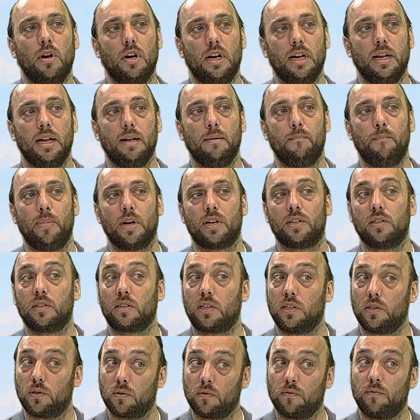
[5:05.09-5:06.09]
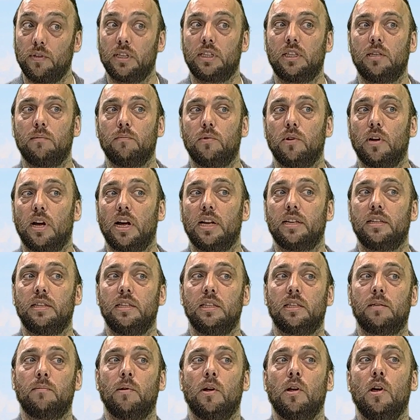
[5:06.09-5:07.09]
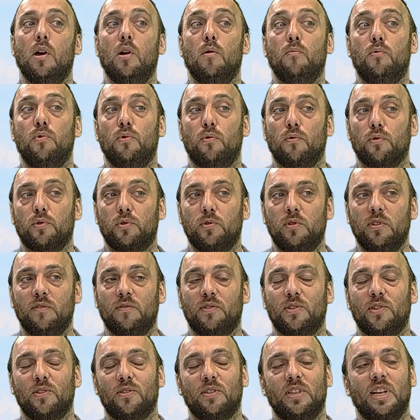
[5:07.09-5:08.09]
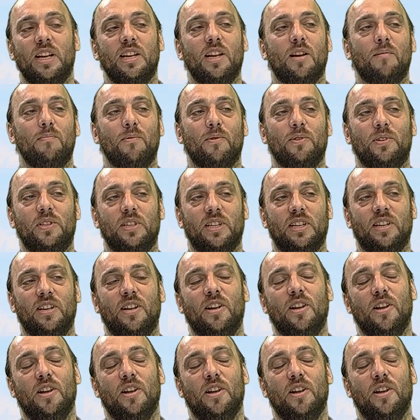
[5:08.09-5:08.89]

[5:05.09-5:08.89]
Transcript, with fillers: Les personnes qui sont victimes de racisme pourront suivre sans arrière-pensée